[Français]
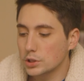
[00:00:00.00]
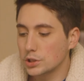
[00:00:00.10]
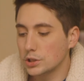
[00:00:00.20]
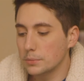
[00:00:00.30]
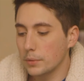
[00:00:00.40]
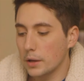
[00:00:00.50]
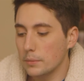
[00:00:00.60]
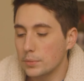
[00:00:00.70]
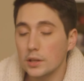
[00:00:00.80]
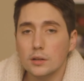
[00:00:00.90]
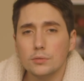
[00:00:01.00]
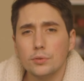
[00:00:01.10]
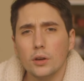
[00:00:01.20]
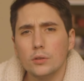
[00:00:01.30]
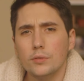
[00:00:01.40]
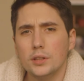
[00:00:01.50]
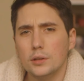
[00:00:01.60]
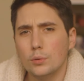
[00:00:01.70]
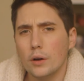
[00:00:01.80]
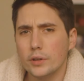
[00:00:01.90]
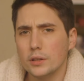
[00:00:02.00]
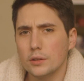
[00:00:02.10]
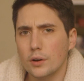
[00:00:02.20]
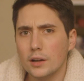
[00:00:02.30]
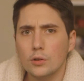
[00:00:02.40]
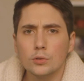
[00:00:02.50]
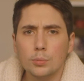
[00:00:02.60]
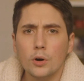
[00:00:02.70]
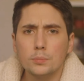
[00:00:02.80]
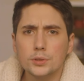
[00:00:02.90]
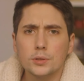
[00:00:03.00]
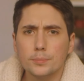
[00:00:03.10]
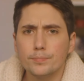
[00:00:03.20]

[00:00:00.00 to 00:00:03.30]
J'aimerais bien faire une vidéo avec euh, Athlon Props